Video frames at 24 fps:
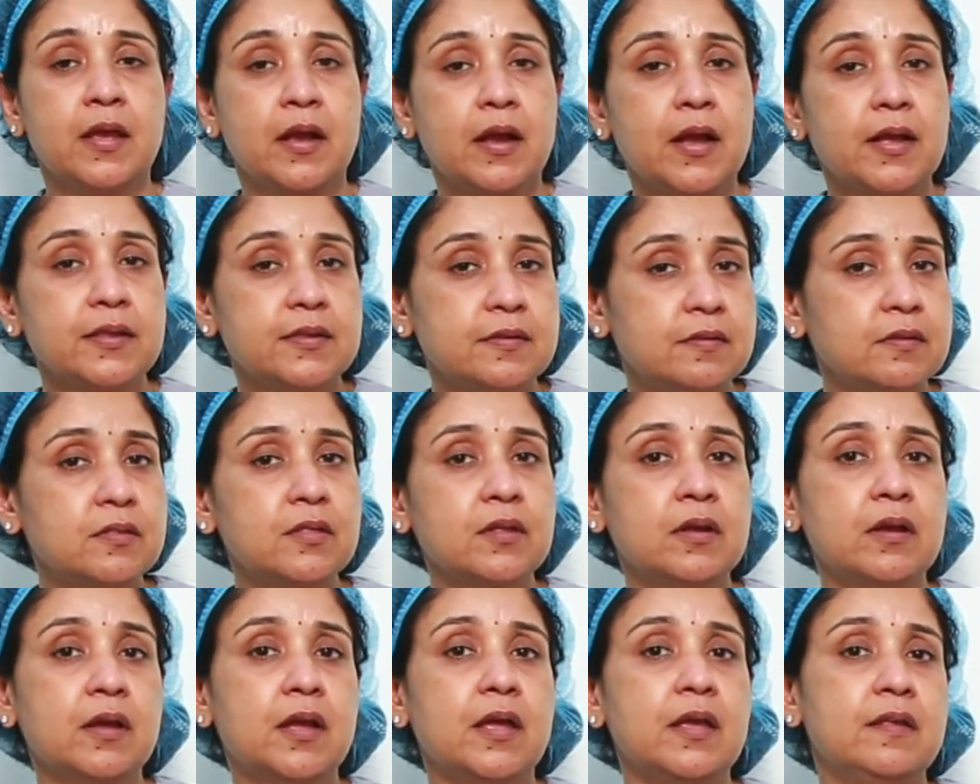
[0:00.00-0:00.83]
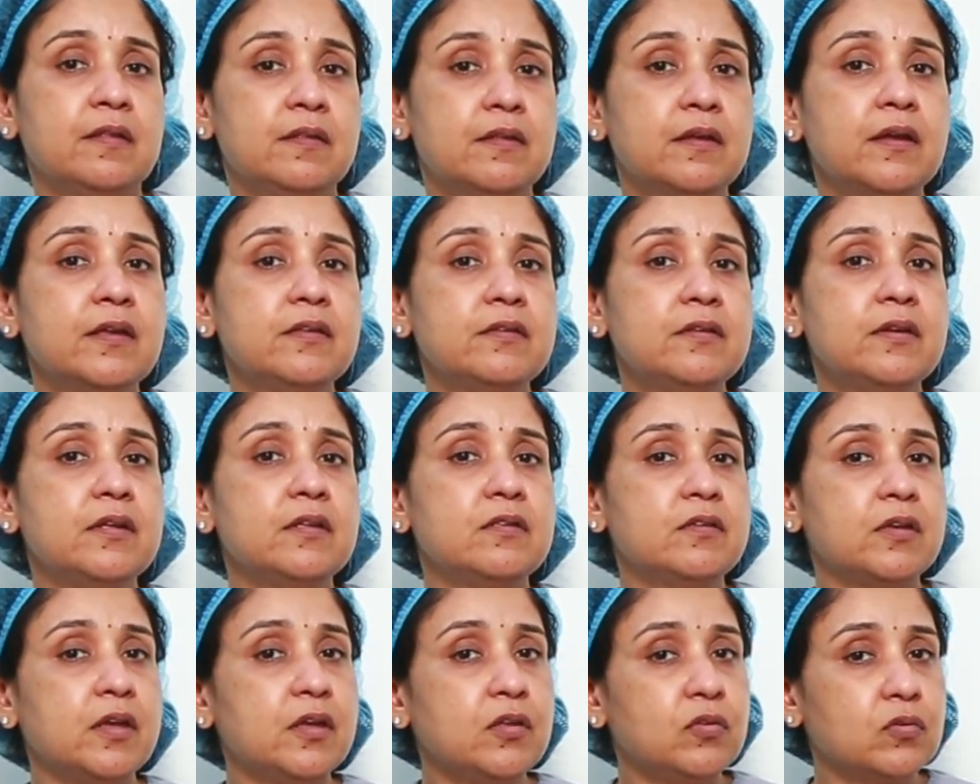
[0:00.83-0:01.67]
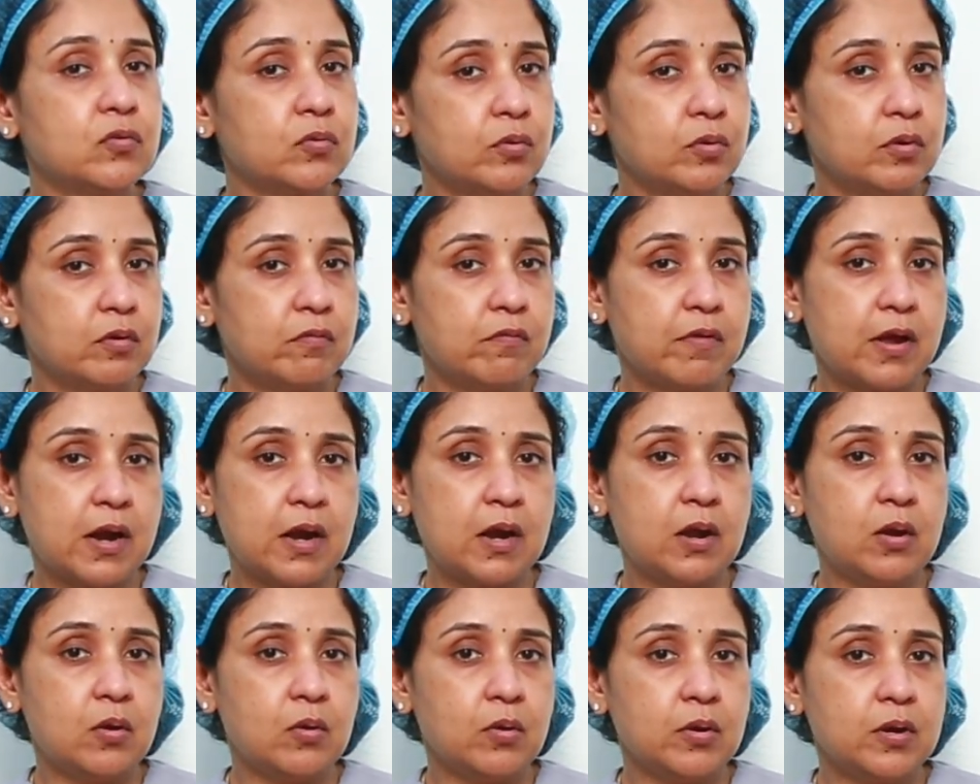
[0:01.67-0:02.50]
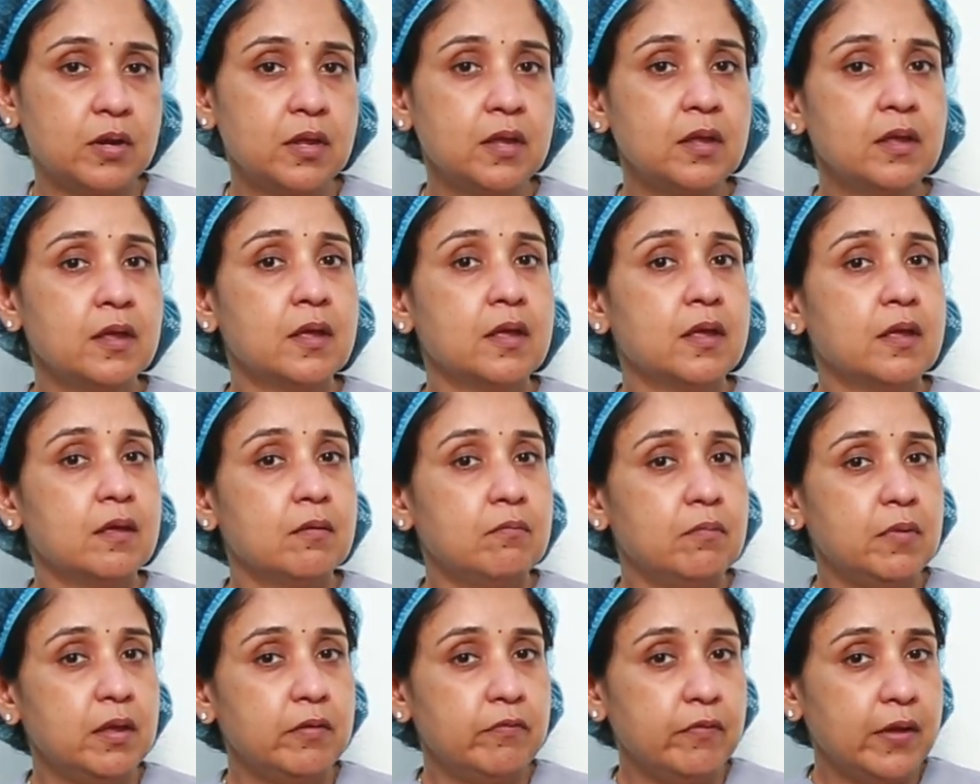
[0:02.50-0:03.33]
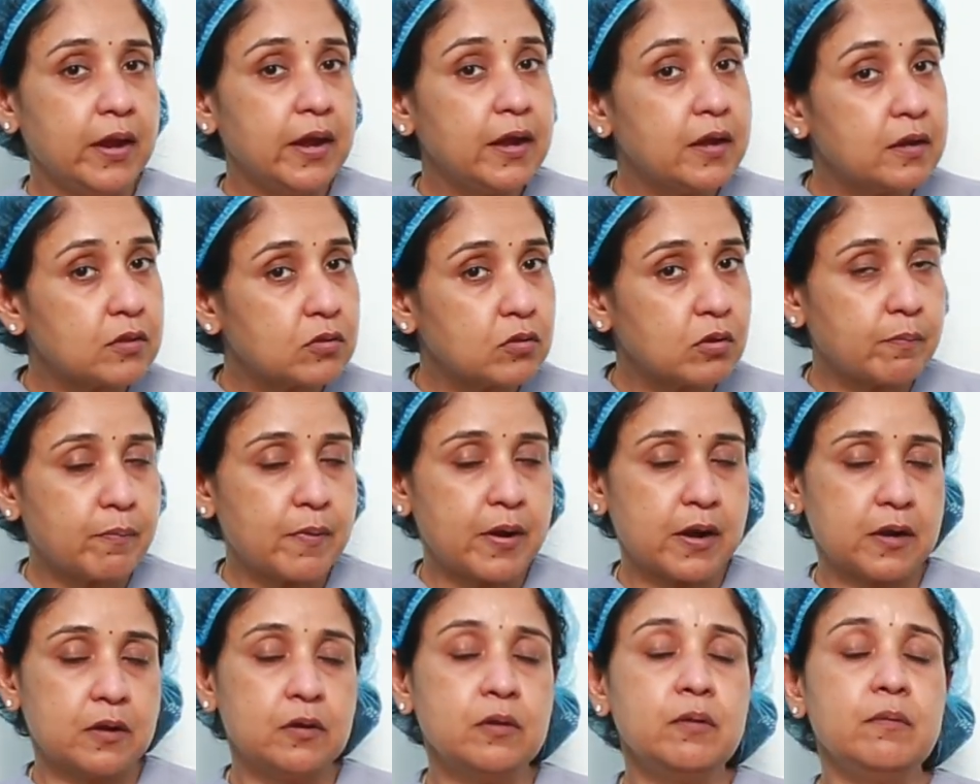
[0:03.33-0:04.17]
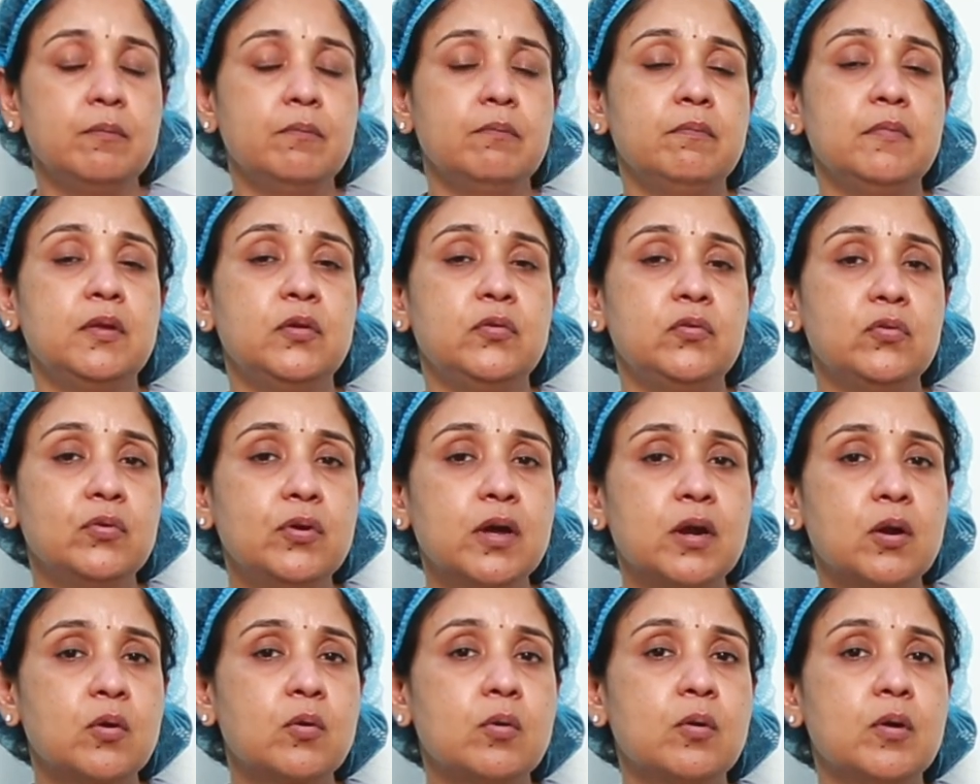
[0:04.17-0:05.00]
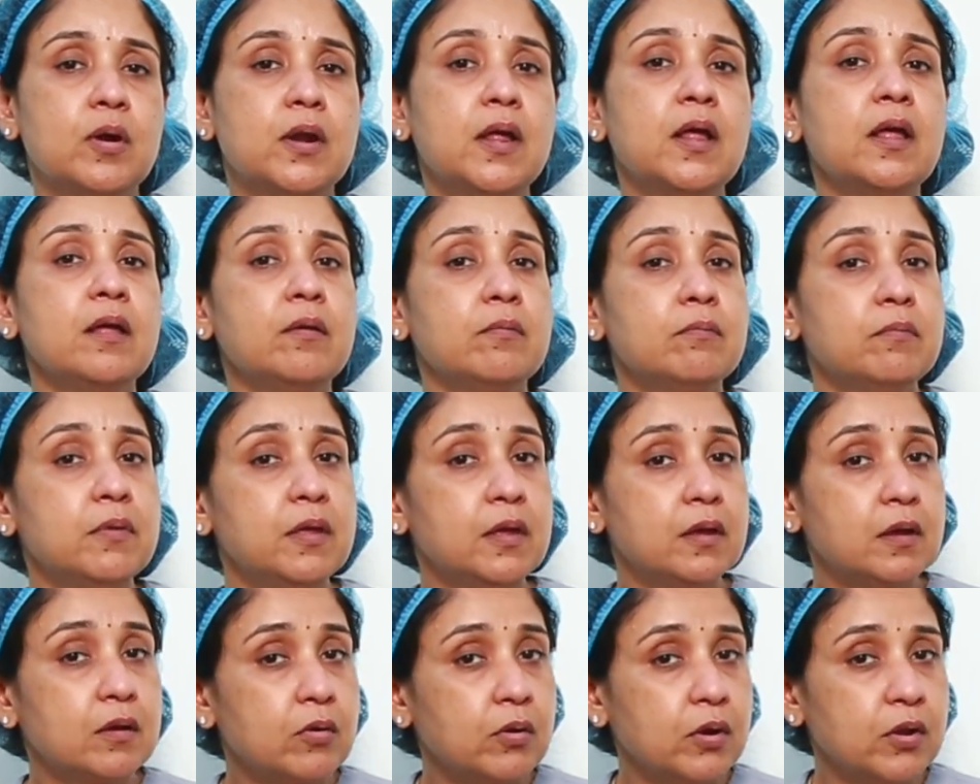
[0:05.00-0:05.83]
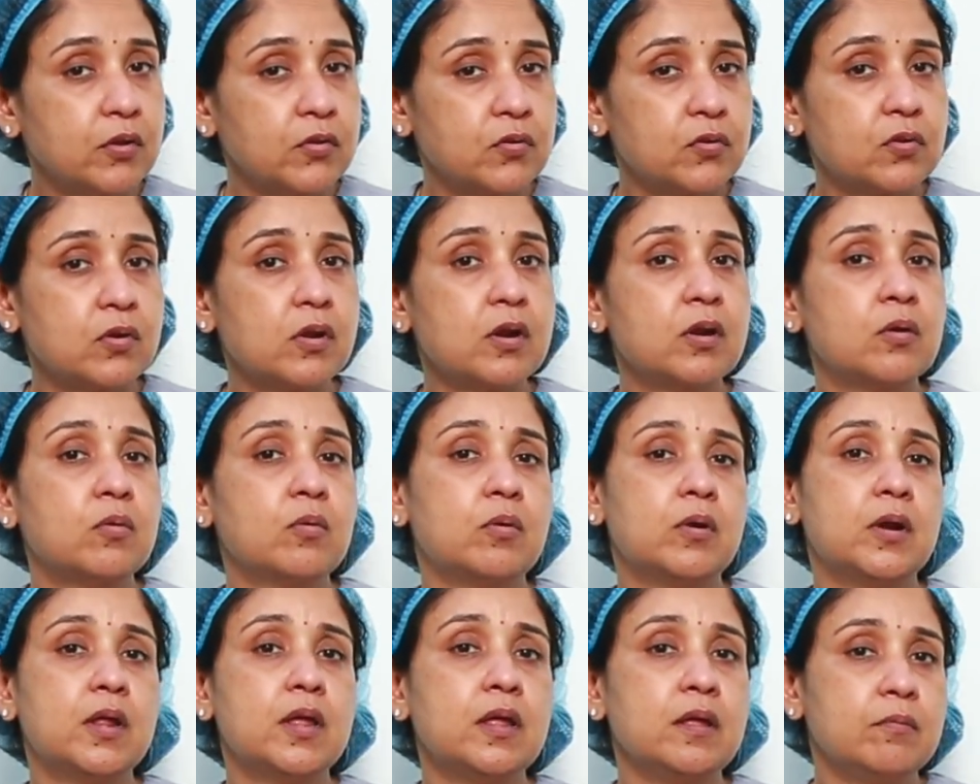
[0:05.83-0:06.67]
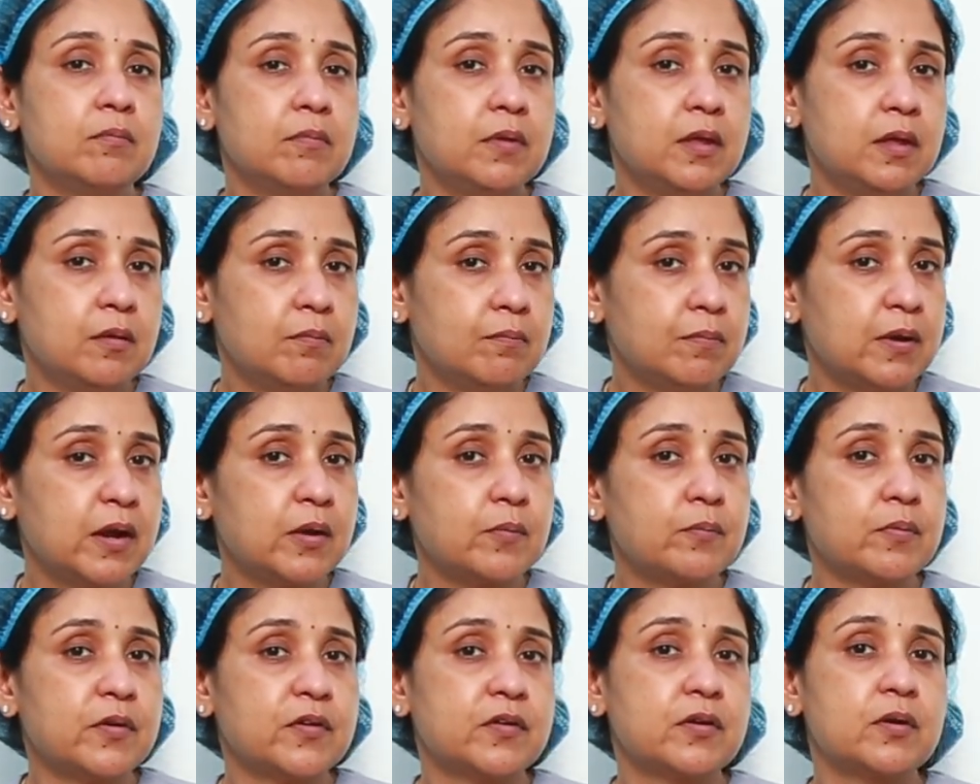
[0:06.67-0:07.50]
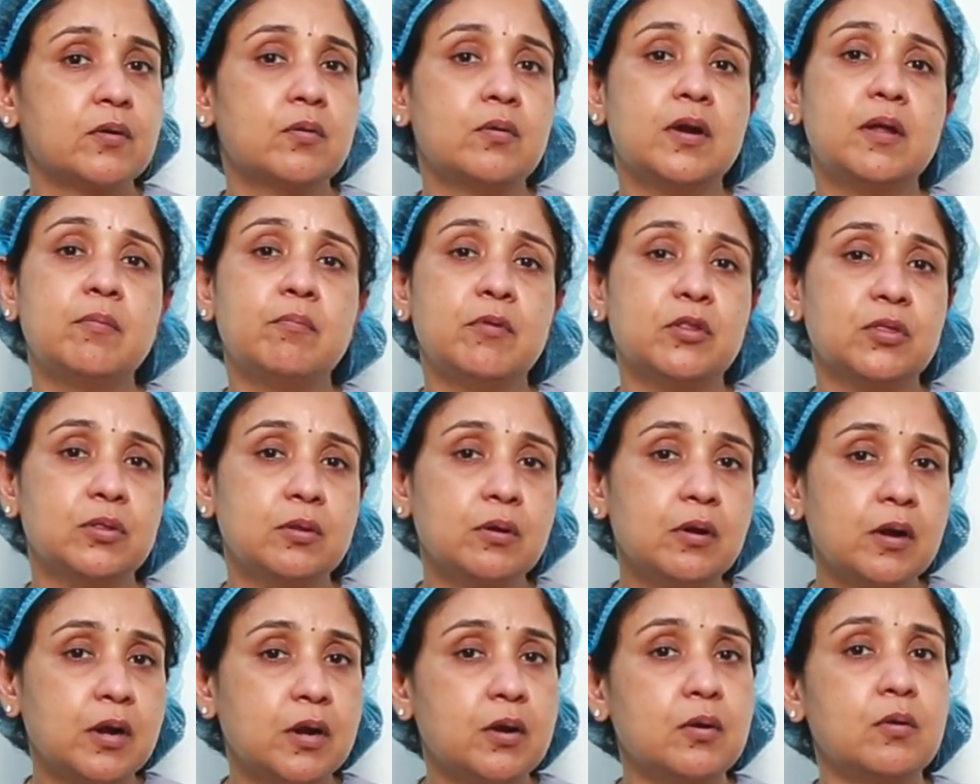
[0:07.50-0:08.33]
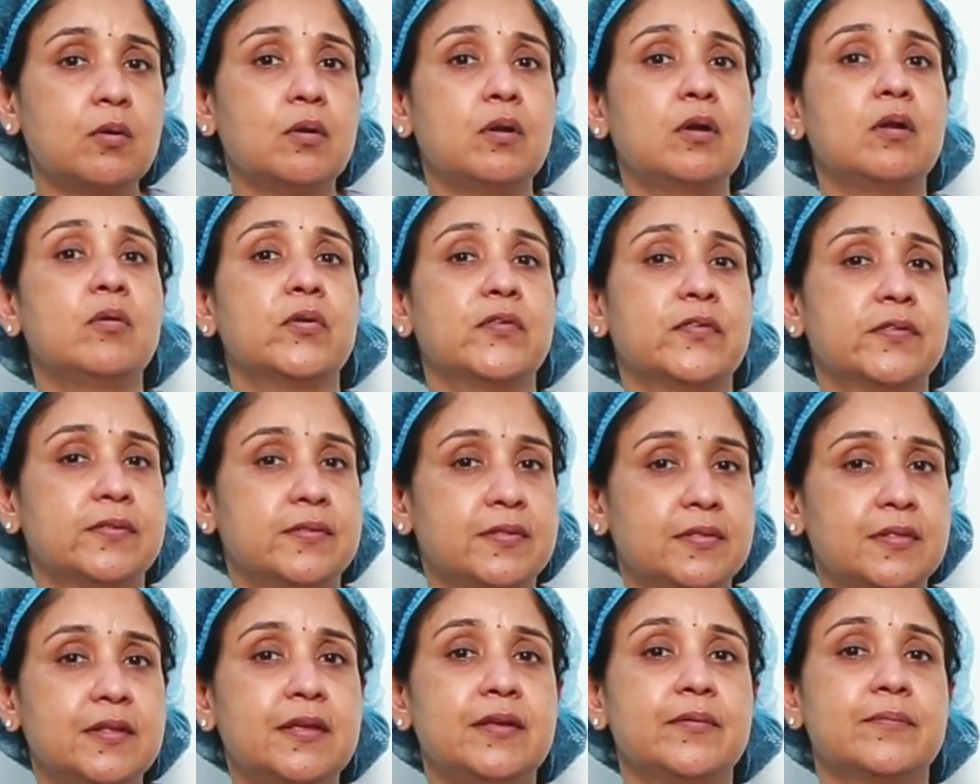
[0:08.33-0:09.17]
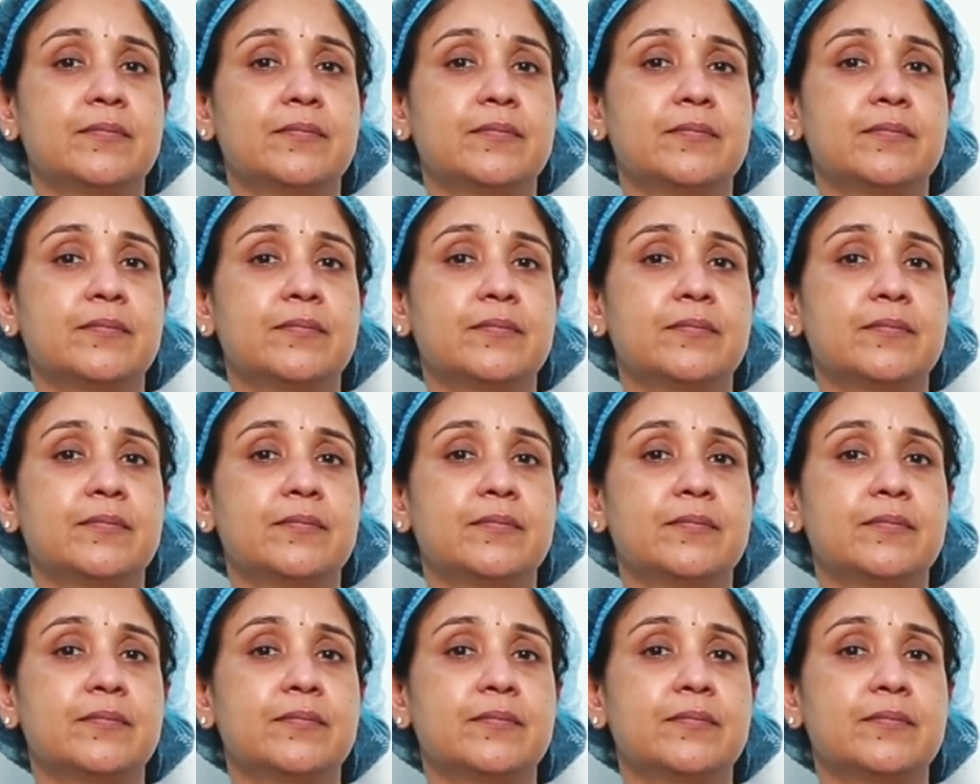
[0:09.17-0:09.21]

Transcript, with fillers: ఖచ్చితంగా ఈ సర్జరీ చేయించుకున్న వాళ్ళలోని మీ వెయిట్తో పాటు మీ షుగర్ కూడా మీ కొలెస్ట్రాల్ కూడా మీ బ్లడ్ ప్రెషర్ కూడా మొత్తం కంట్రోల్లో వస్తుంది